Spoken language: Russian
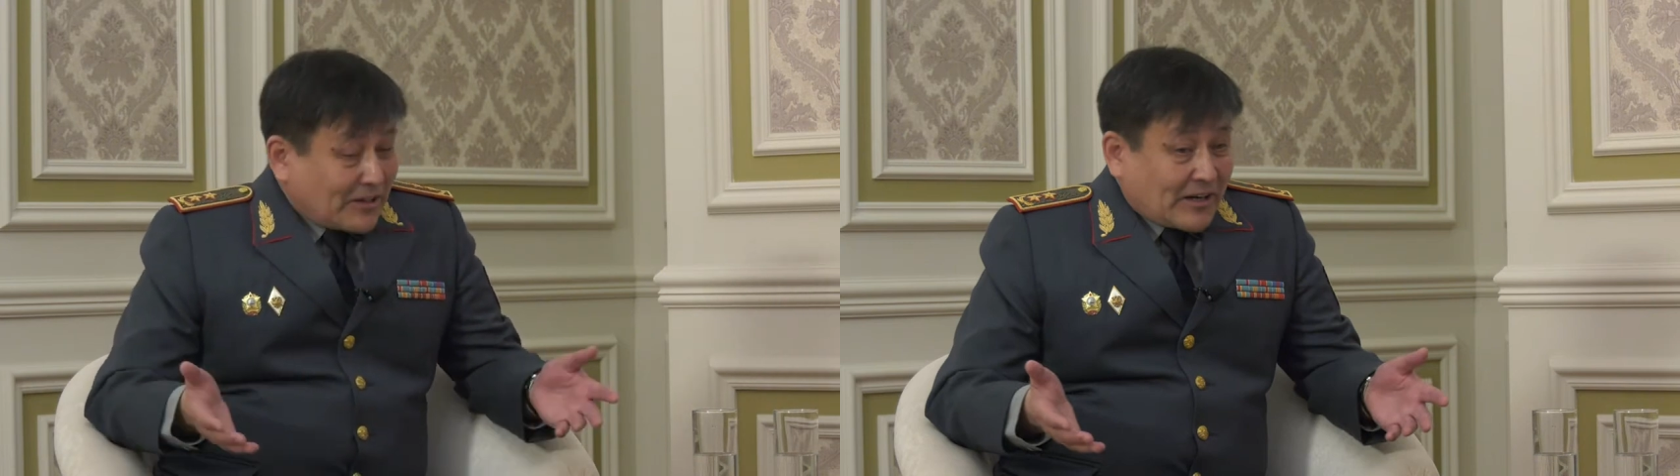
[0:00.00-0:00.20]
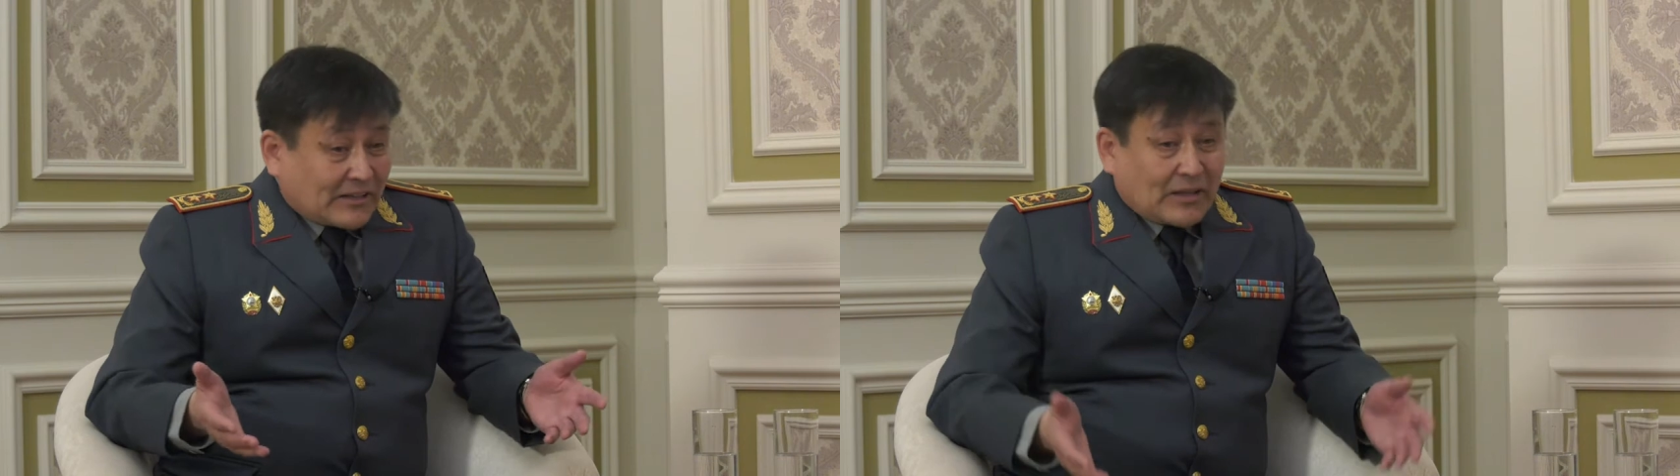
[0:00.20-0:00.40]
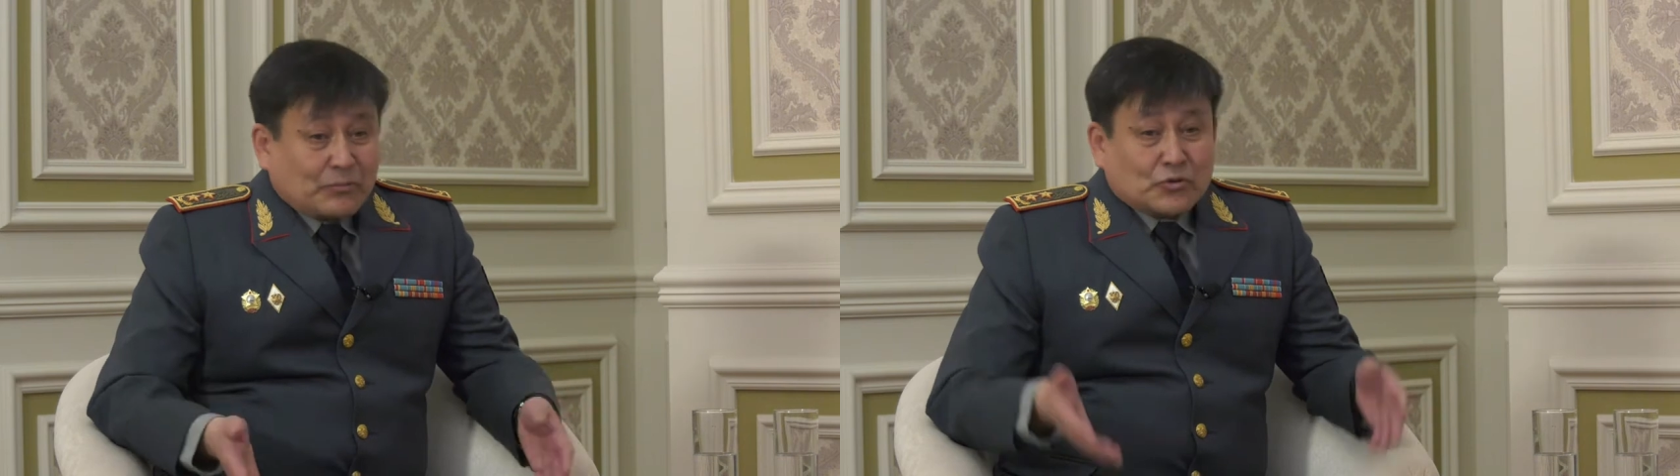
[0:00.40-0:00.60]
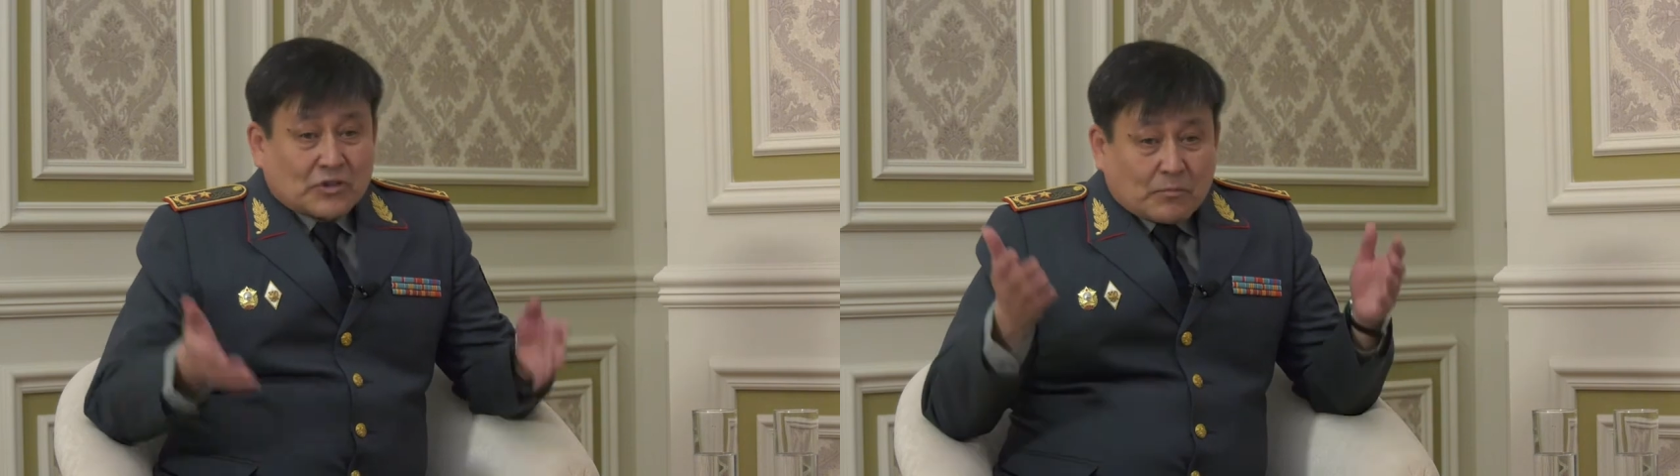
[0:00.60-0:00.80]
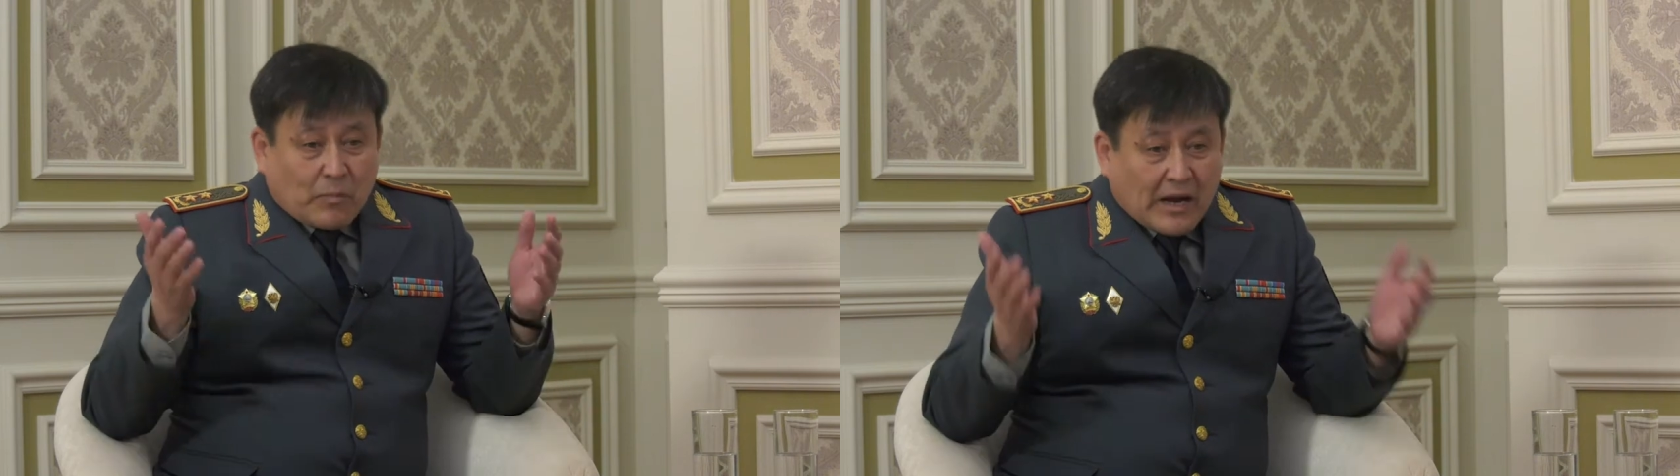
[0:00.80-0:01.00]
Да, да, нам
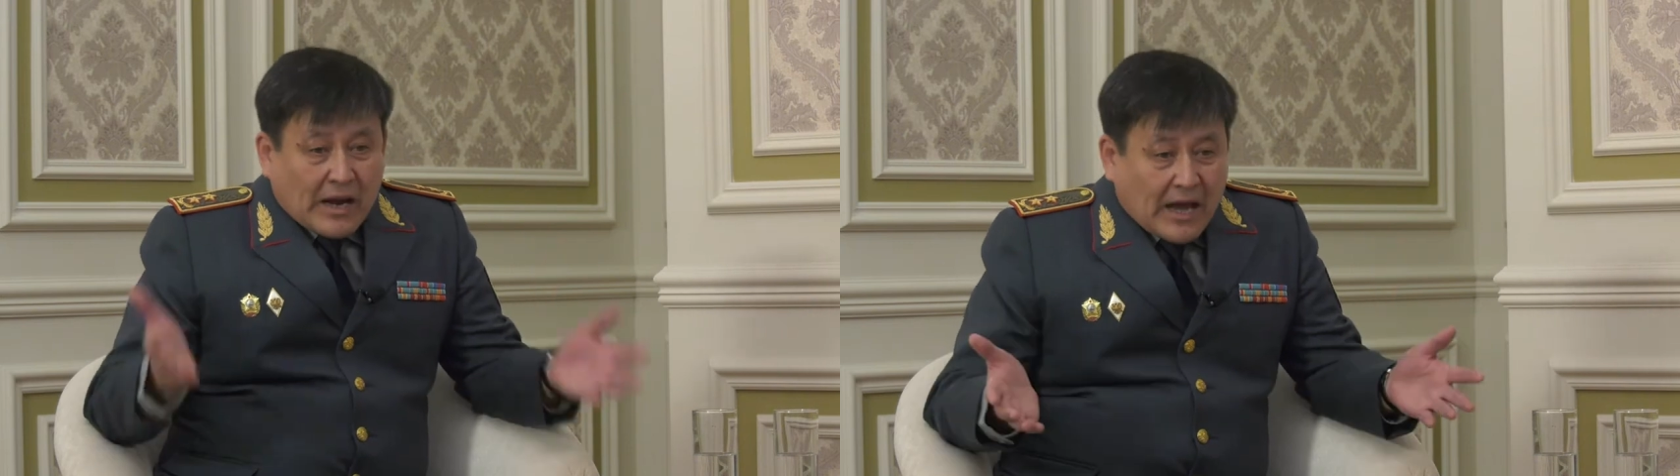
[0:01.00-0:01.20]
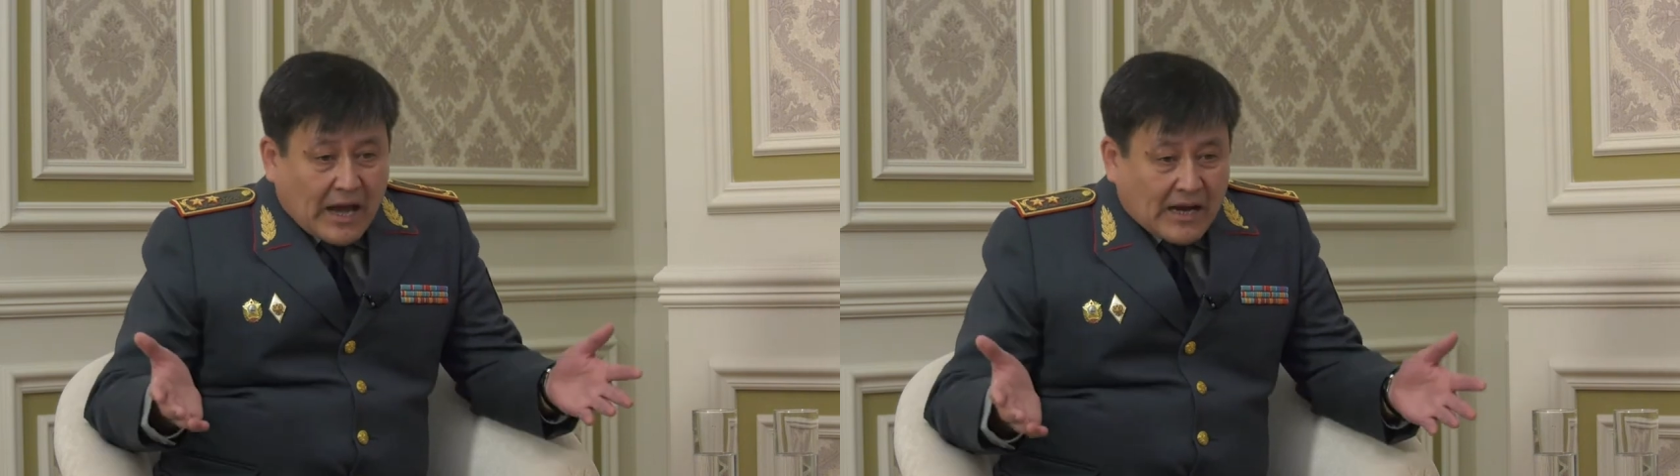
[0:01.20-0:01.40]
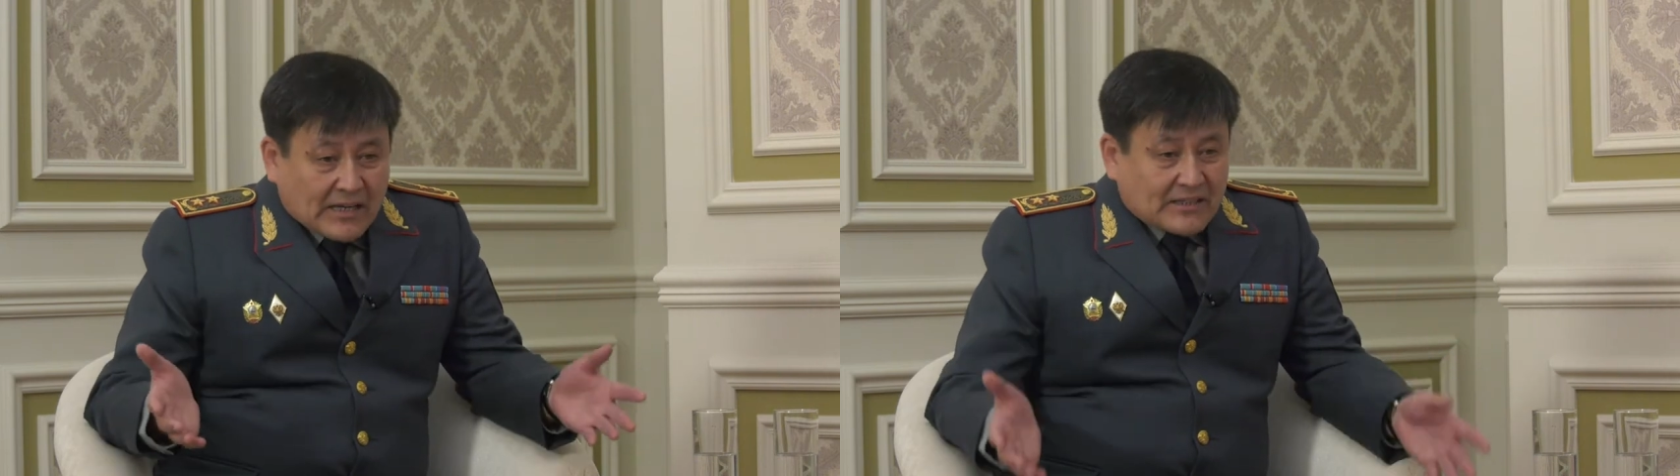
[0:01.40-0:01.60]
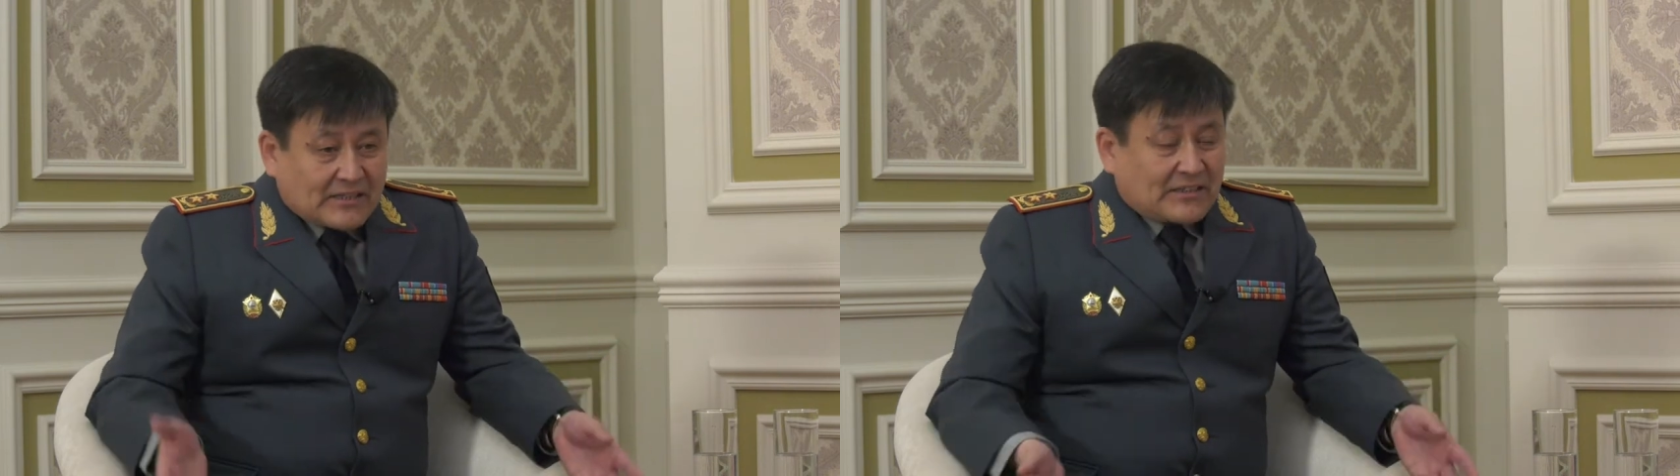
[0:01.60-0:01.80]
нужны поля,